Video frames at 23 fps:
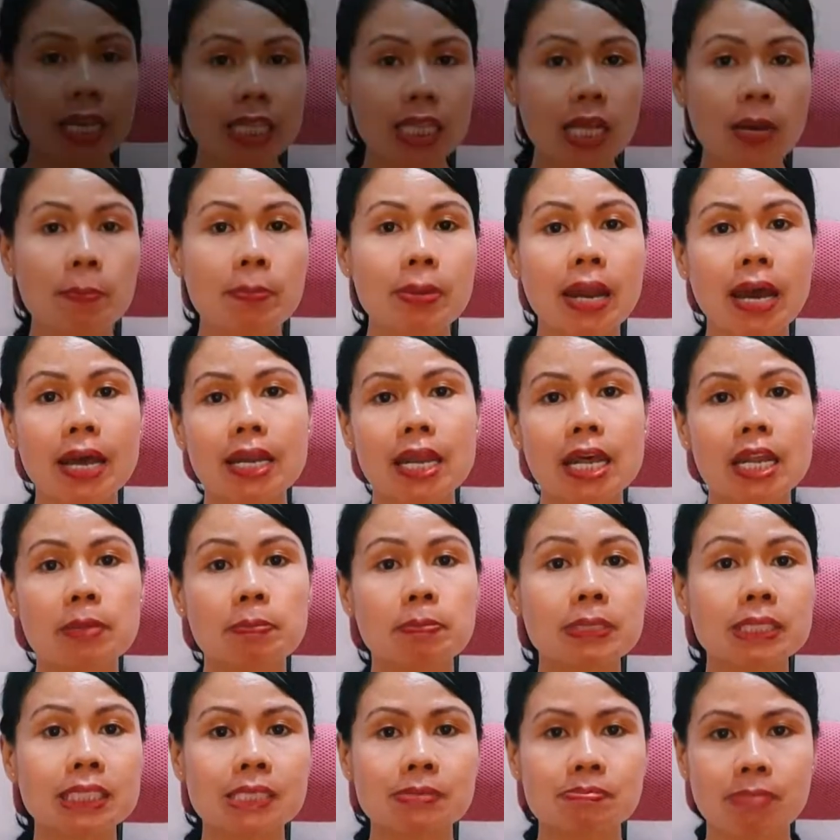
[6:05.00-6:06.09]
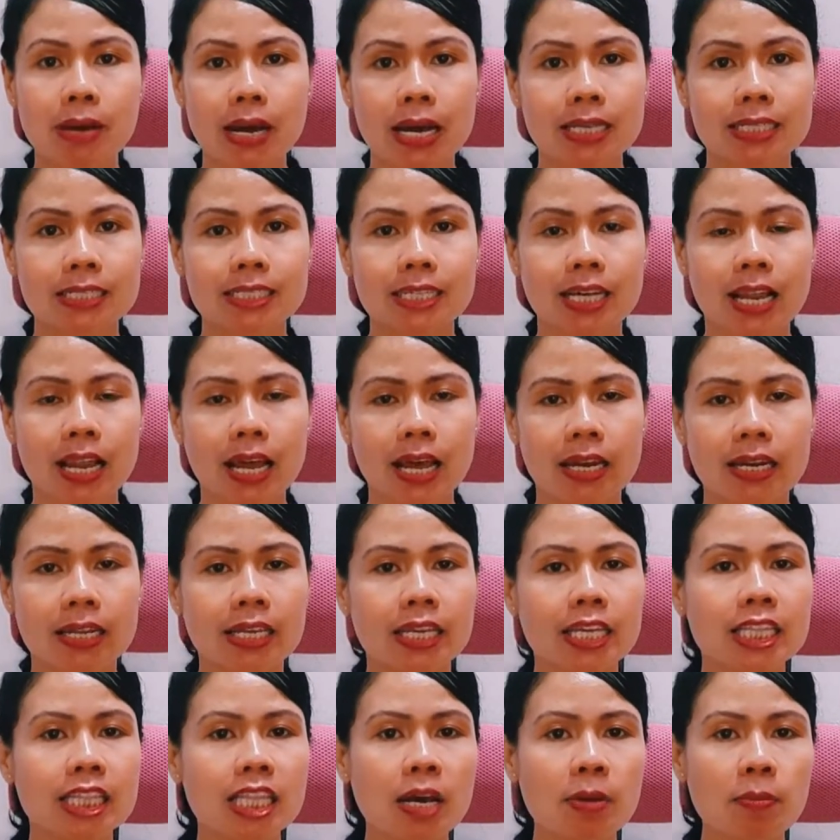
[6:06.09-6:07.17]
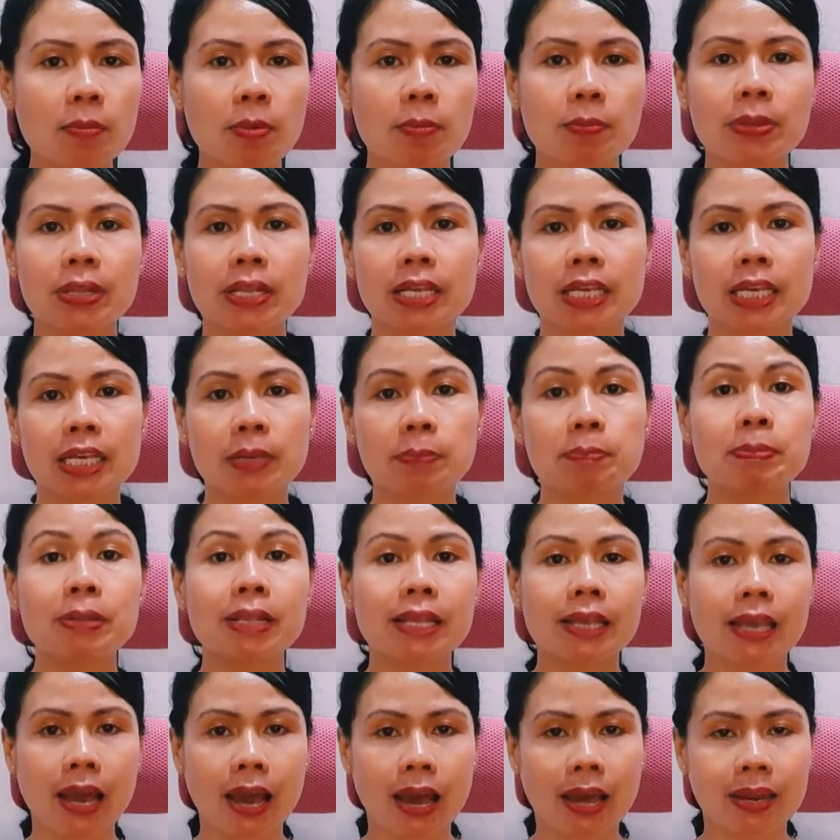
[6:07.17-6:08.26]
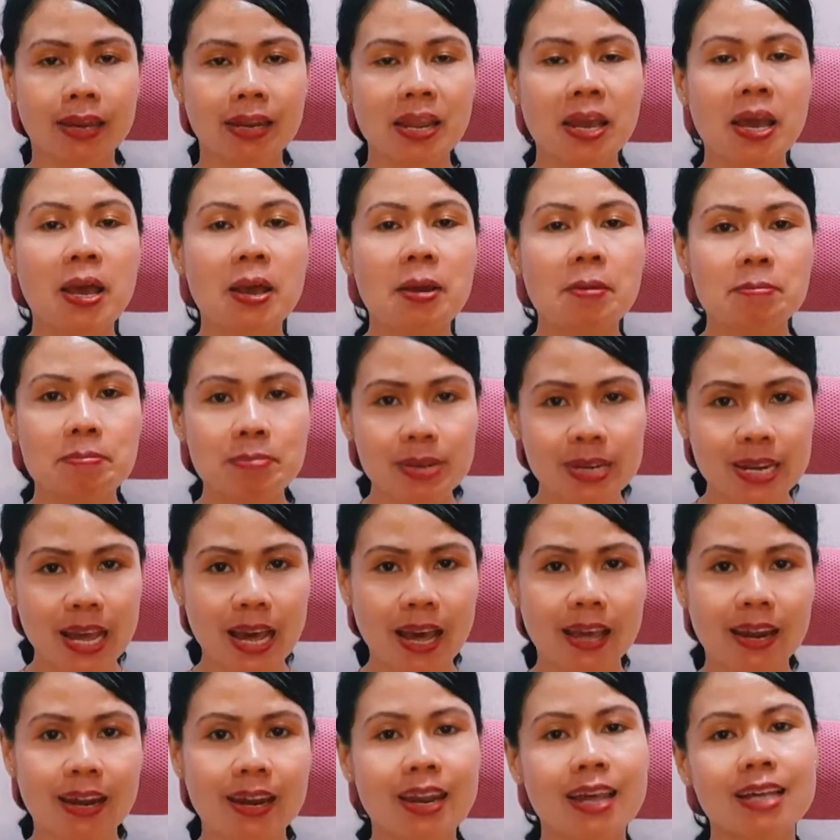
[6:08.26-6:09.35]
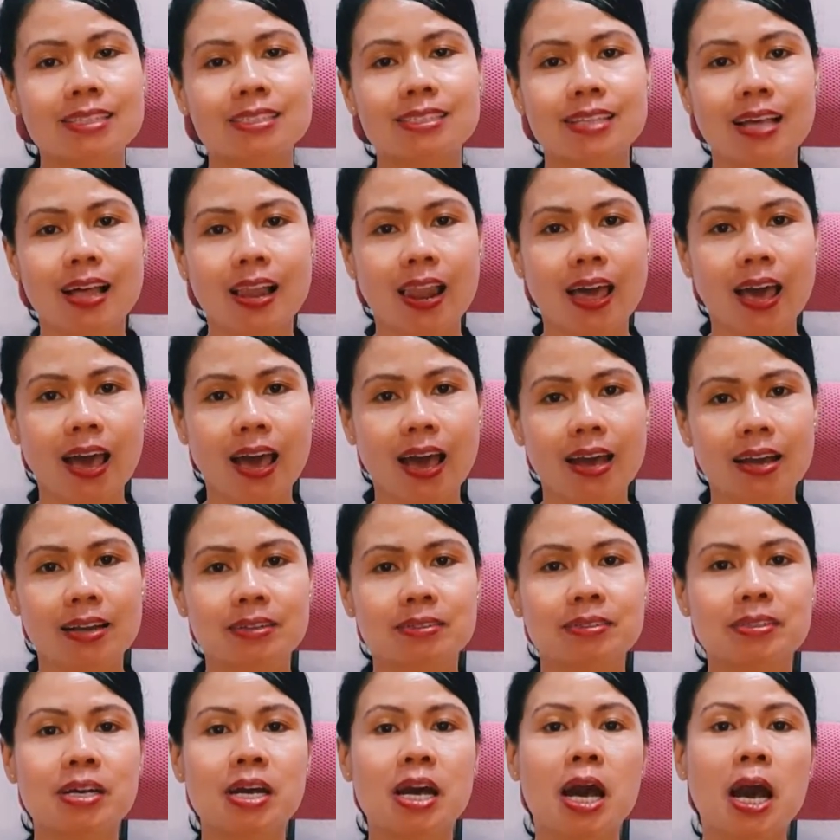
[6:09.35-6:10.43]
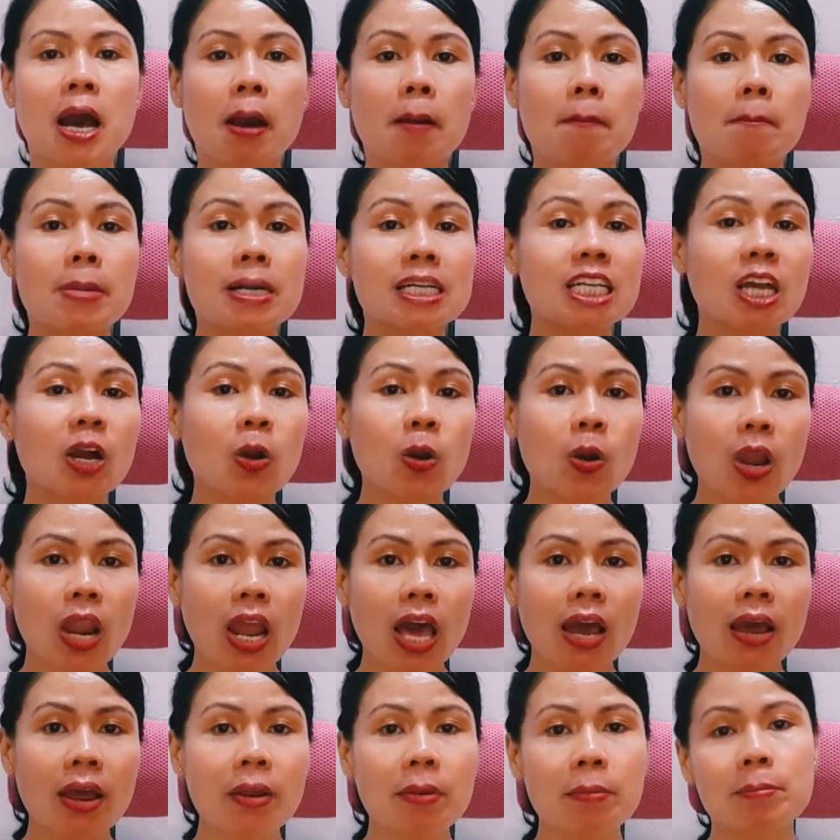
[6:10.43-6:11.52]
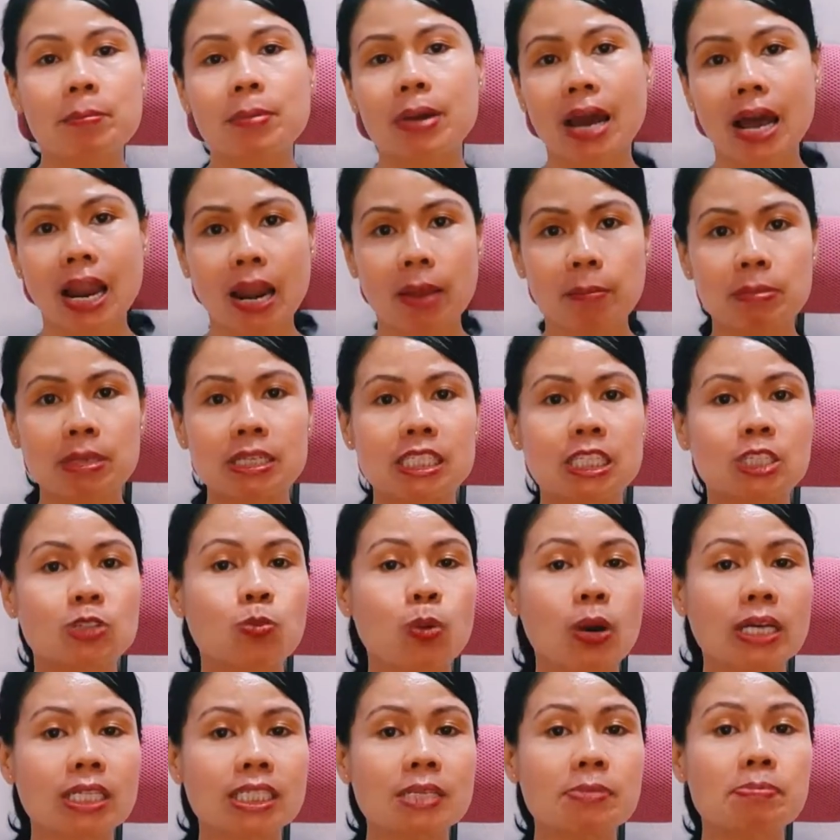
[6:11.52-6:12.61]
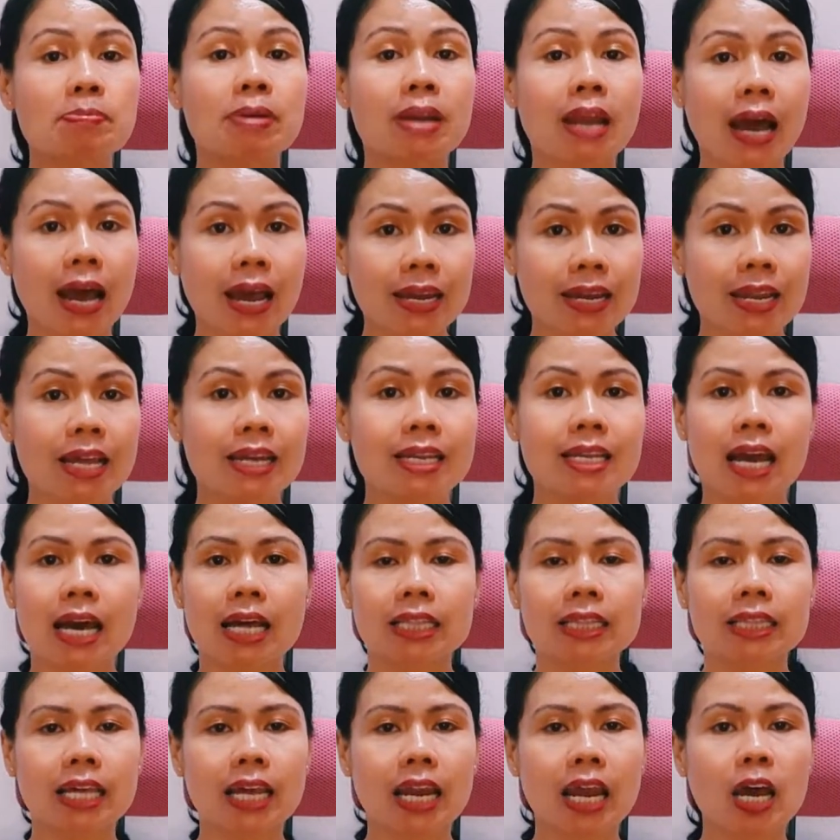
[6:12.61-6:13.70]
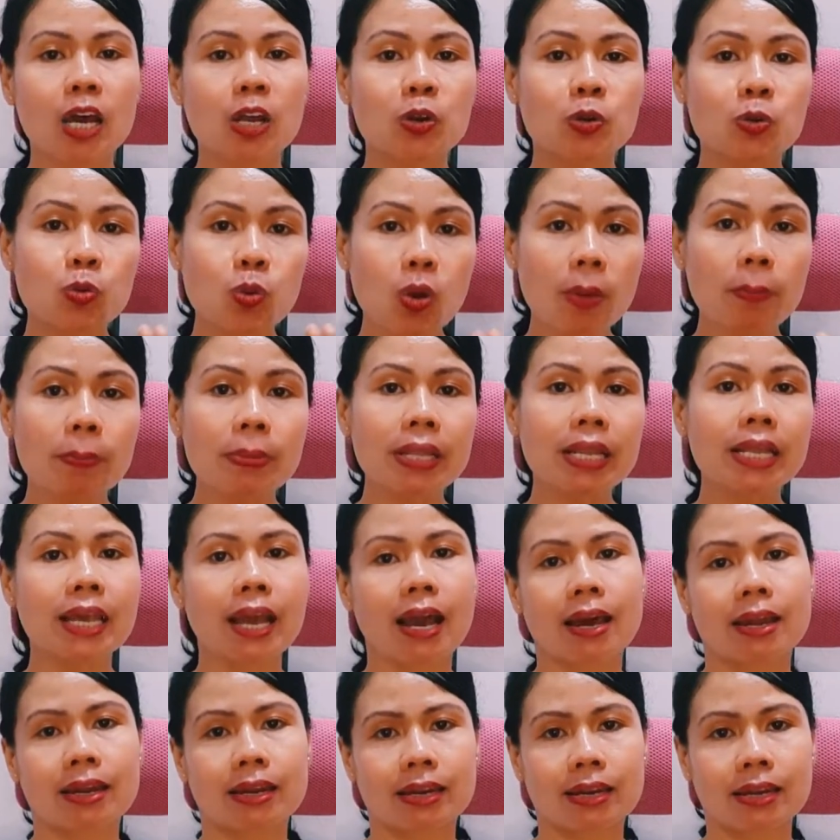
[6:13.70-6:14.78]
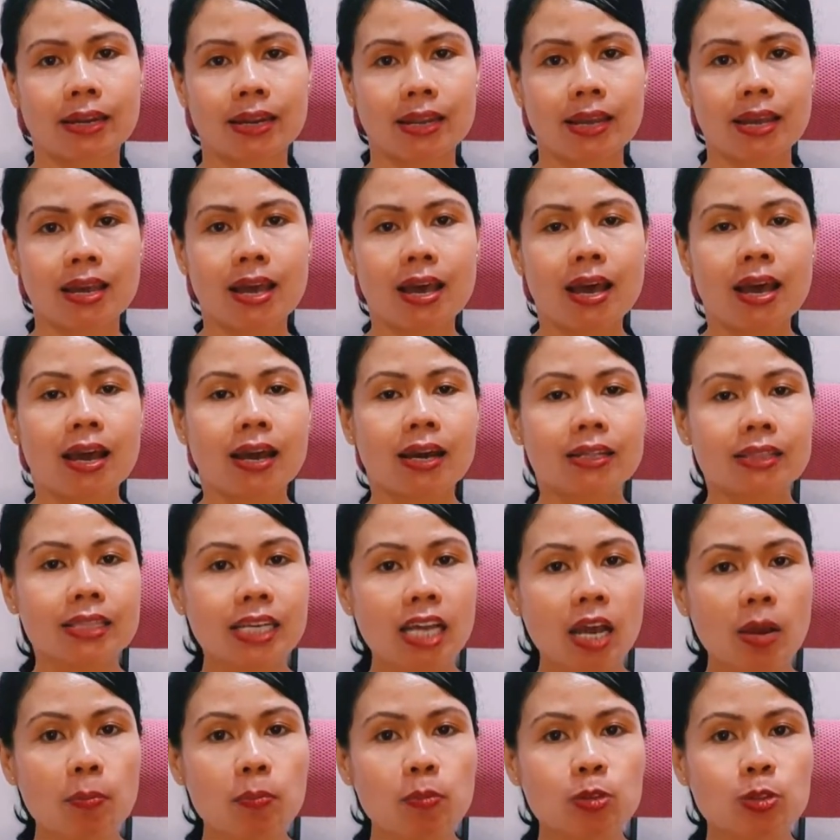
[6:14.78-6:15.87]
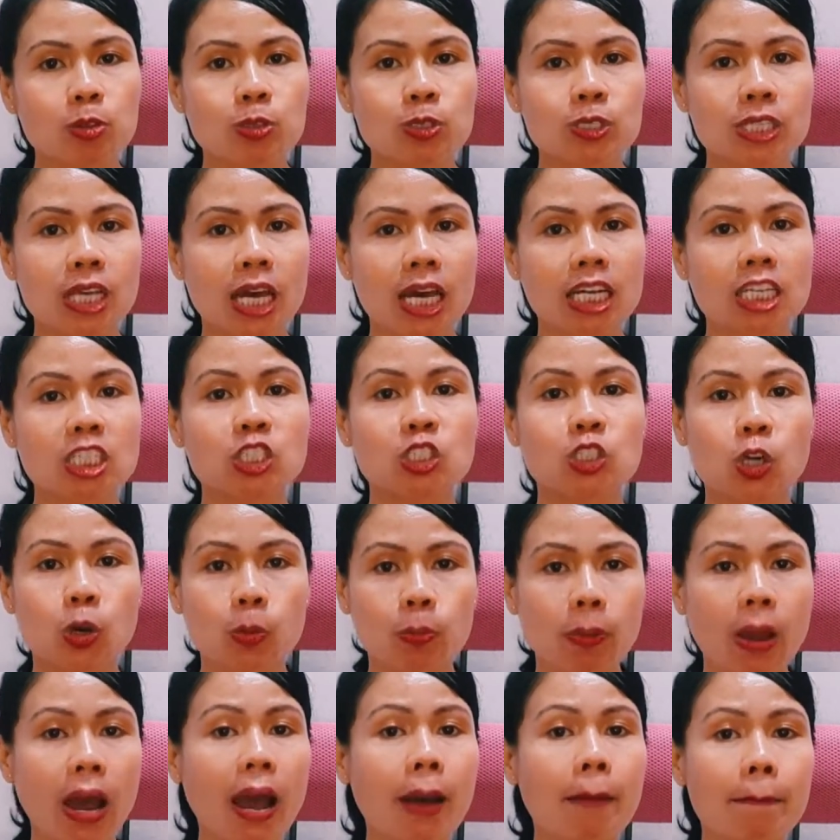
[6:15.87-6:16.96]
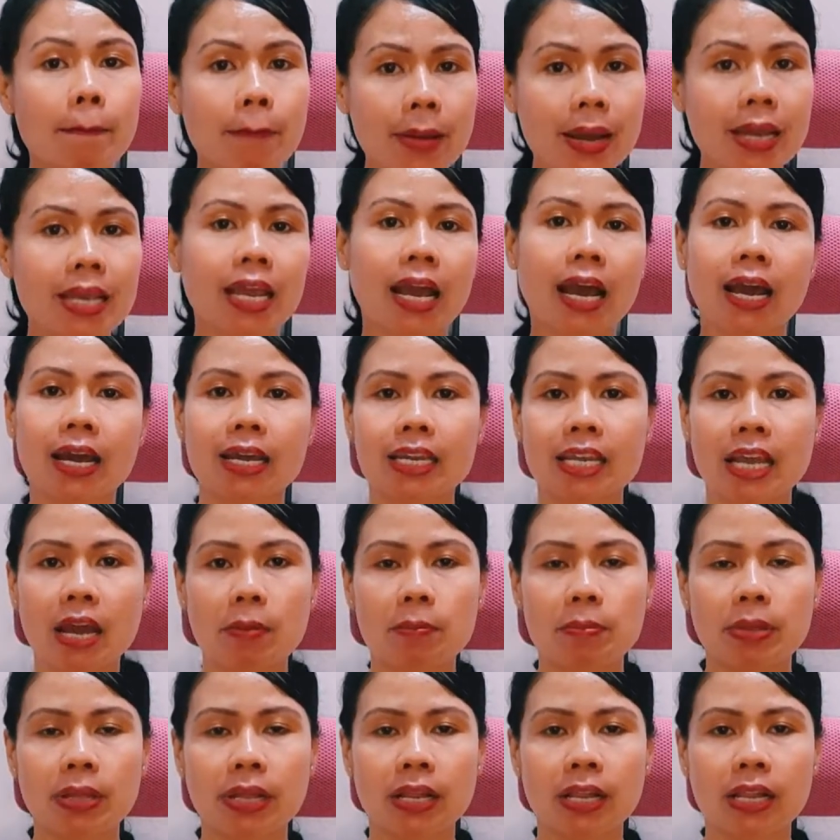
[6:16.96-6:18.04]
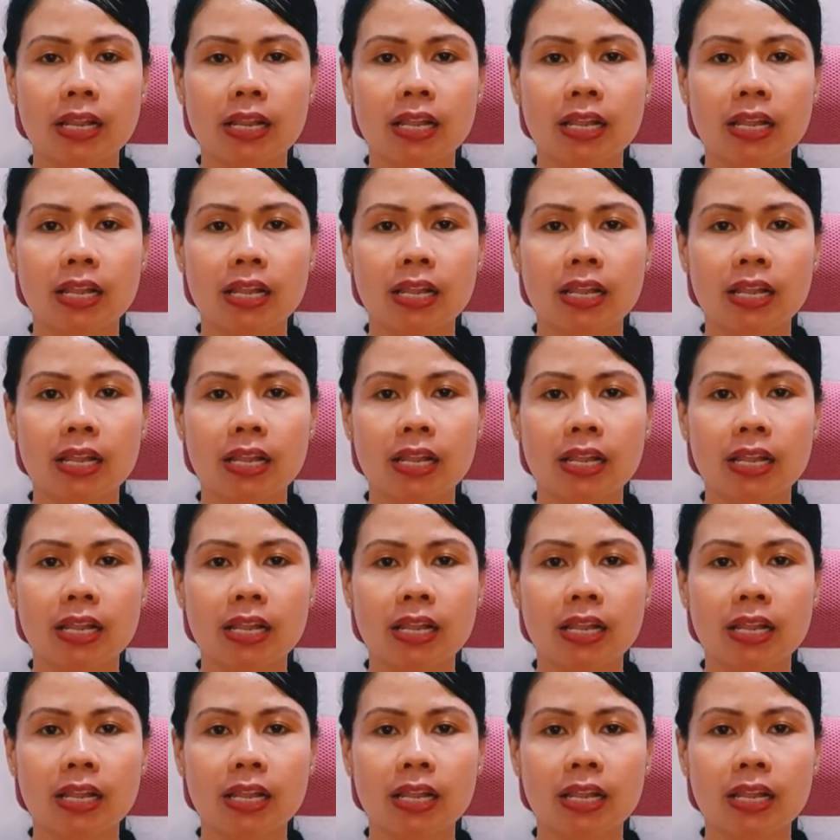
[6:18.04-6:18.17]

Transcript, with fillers: kita berada di persimpangan jalan, kita memiliki pilihan benar dan salah. Banyak orang mengalami situasi berada di antara dua pilihan ketika memutuskan job apa yang akan diambil.